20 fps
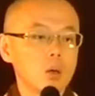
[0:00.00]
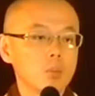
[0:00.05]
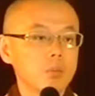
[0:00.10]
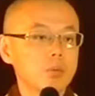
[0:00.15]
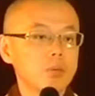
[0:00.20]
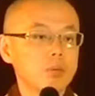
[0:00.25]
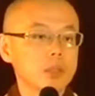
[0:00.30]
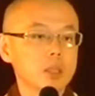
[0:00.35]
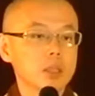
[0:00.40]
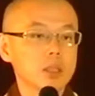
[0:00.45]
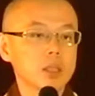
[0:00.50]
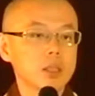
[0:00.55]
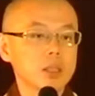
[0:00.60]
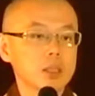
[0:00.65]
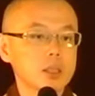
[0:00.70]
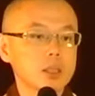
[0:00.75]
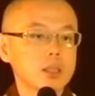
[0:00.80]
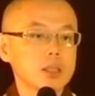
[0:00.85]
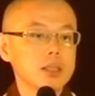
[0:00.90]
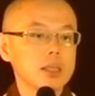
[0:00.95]
布施
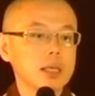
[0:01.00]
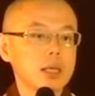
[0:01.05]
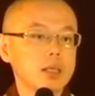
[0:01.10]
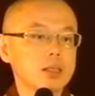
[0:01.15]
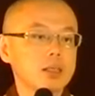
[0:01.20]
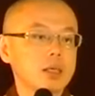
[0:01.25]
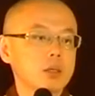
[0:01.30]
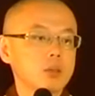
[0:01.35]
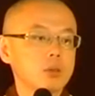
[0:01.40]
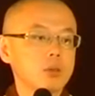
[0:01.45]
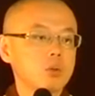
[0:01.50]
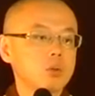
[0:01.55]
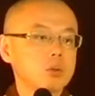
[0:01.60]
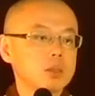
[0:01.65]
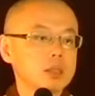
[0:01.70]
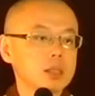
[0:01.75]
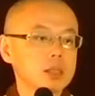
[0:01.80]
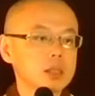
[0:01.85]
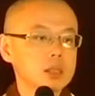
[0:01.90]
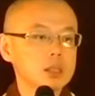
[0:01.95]
持戒忍辱
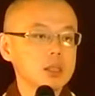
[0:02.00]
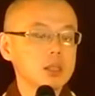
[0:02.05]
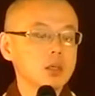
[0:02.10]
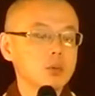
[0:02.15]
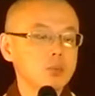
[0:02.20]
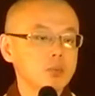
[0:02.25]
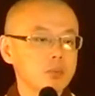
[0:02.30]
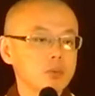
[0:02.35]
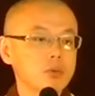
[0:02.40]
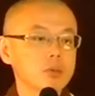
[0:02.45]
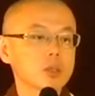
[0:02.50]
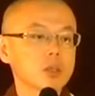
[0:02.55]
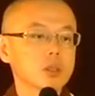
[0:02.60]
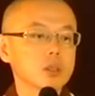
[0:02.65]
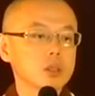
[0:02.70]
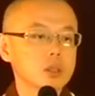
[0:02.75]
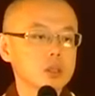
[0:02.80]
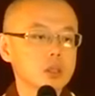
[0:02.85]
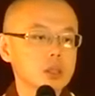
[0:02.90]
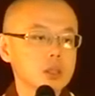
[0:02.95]
精进，布
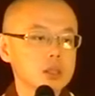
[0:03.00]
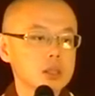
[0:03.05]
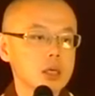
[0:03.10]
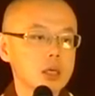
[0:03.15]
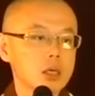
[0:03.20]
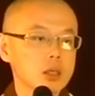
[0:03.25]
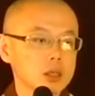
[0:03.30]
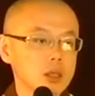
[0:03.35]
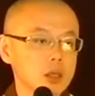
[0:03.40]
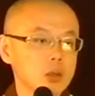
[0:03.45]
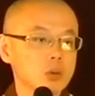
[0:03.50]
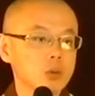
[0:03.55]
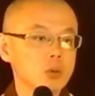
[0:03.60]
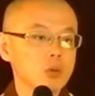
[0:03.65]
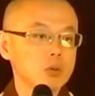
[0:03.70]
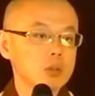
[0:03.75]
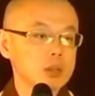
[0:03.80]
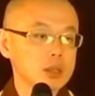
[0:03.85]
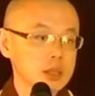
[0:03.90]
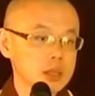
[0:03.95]
施持戒忍
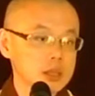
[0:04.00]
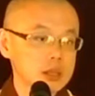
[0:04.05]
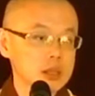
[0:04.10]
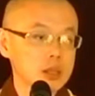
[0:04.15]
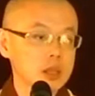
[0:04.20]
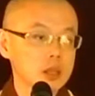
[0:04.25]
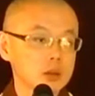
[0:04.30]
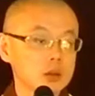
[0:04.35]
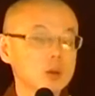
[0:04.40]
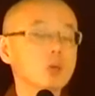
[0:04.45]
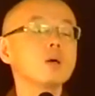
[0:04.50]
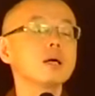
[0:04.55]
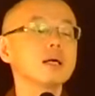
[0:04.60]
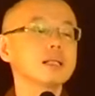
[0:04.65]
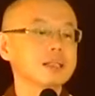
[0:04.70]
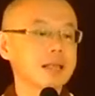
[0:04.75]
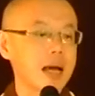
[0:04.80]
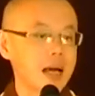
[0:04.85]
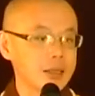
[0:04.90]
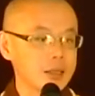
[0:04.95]
辱精进都
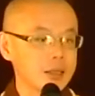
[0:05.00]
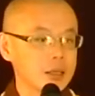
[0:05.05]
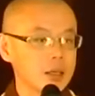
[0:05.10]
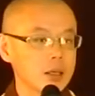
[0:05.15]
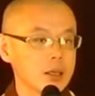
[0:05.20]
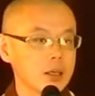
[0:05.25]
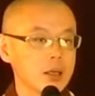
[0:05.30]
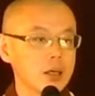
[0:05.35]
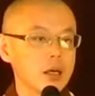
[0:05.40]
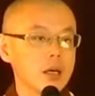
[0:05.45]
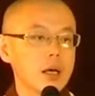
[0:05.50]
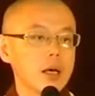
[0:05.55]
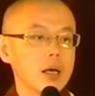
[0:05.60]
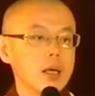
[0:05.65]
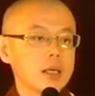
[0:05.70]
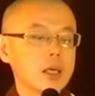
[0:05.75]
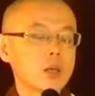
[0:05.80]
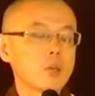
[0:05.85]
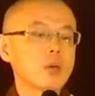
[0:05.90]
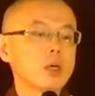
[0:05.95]
很难得，
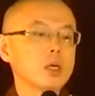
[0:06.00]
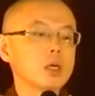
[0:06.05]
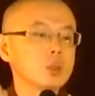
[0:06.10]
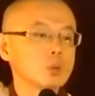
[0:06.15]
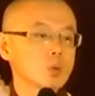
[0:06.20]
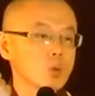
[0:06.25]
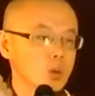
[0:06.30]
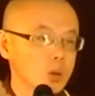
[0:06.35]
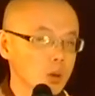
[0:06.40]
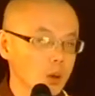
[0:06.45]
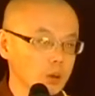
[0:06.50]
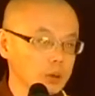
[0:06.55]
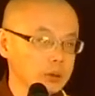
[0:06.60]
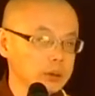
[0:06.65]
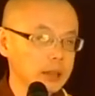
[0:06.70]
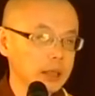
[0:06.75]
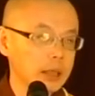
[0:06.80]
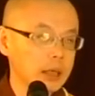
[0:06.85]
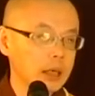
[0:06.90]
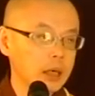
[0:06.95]
也愿意做功
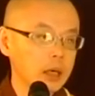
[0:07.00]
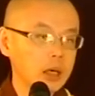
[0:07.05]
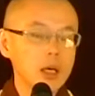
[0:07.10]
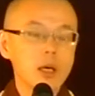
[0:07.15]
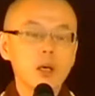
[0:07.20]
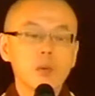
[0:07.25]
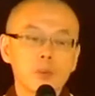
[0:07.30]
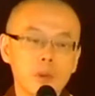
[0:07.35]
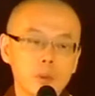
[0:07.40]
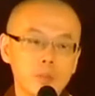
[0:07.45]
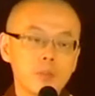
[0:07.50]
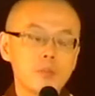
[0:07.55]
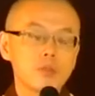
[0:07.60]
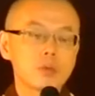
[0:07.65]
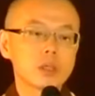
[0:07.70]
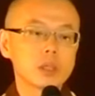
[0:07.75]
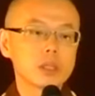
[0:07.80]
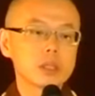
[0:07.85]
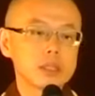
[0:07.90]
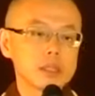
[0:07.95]
德，也布
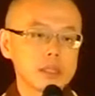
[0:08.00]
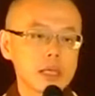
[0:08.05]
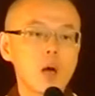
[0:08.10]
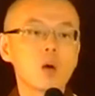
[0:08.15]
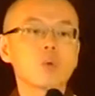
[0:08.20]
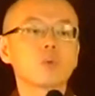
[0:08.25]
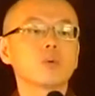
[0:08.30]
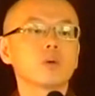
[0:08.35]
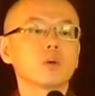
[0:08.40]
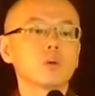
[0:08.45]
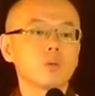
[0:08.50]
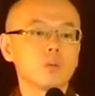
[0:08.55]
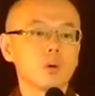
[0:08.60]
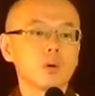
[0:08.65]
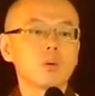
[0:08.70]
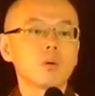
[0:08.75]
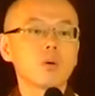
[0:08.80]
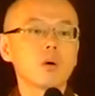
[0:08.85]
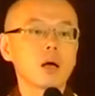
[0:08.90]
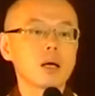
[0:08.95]
施教育
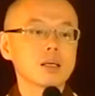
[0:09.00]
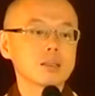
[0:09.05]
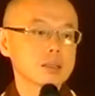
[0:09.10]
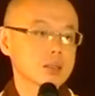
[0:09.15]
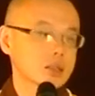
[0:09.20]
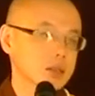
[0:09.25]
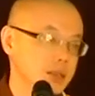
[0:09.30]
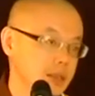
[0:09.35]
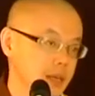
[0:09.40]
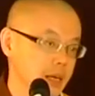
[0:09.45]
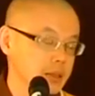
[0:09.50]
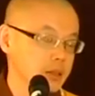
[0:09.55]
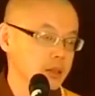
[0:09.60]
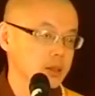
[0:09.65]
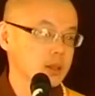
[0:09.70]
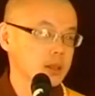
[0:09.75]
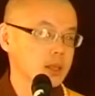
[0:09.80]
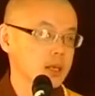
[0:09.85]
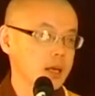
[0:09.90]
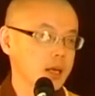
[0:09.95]
文化慈善
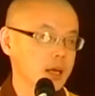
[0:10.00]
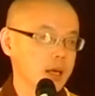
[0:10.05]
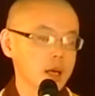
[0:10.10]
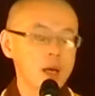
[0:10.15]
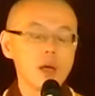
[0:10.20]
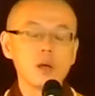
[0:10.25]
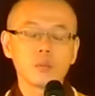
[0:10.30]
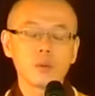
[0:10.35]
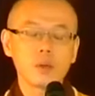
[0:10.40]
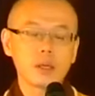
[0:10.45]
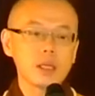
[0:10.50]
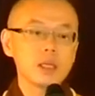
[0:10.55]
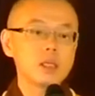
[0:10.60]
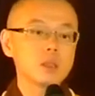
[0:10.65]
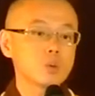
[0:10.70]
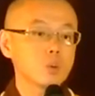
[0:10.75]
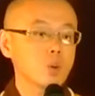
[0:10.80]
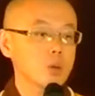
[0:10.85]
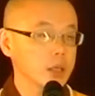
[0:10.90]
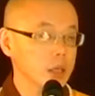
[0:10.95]
事业，愿意
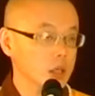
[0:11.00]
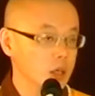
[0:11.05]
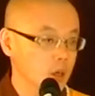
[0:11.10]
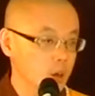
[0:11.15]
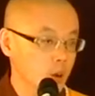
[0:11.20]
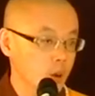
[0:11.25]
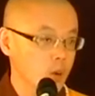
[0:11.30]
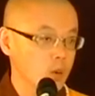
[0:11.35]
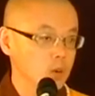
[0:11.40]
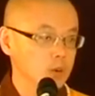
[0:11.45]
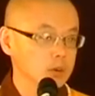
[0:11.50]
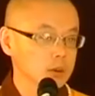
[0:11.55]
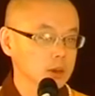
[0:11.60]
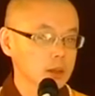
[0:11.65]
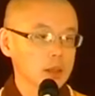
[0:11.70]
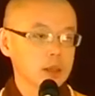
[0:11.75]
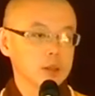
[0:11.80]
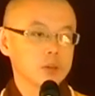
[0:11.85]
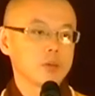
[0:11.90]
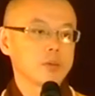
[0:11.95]
做义工，
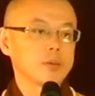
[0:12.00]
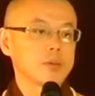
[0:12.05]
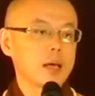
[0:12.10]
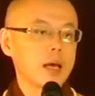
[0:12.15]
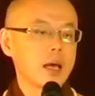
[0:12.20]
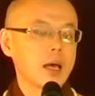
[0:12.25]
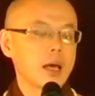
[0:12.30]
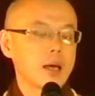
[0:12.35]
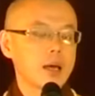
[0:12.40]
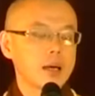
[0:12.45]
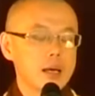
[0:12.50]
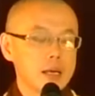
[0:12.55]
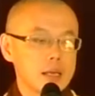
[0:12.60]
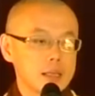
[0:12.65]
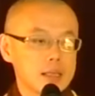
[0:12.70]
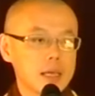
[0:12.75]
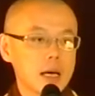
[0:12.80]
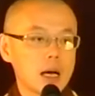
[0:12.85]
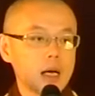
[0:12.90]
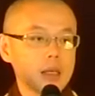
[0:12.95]
对不对？
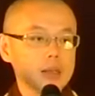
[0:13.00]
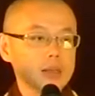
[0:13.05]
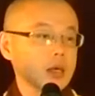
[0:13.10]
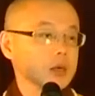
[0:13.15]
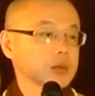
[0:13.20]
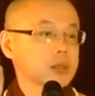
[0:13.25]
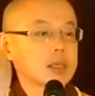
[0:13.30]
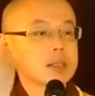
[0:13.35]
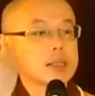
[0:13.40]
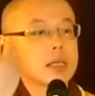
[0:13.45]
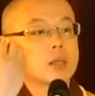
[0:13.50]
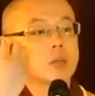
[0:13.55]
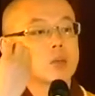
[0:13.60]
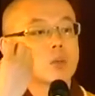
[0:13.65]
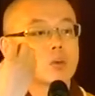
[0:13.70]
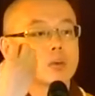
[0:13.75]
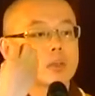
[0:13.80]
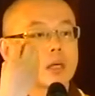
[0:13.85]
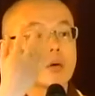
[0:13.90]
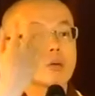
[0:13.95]
像早上在
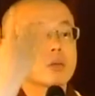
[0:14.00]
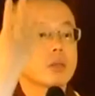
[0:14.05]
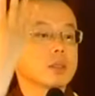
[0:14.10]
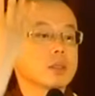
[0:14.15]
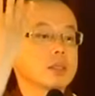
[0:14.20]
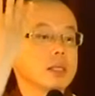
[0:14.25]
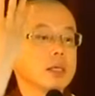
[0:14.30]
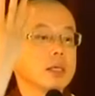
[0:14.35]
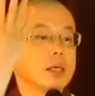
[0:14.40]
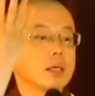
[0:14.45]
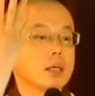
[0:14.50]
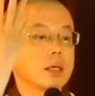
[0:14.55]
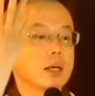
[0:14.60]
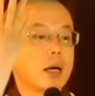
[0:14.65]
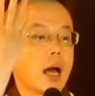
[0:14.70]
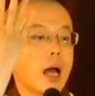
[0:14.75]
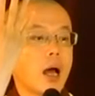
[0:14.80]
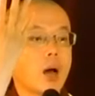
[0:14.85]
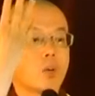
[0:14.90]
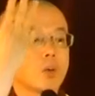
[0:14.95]
送药师经
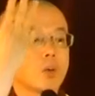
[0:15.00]
啊，